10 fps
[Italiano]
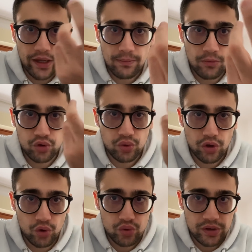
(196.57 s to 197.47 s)
che è il modulo che
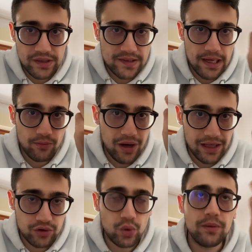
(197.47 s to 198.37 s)
noi utilizziamo
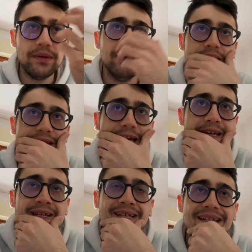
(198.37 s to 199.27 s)
attualmente,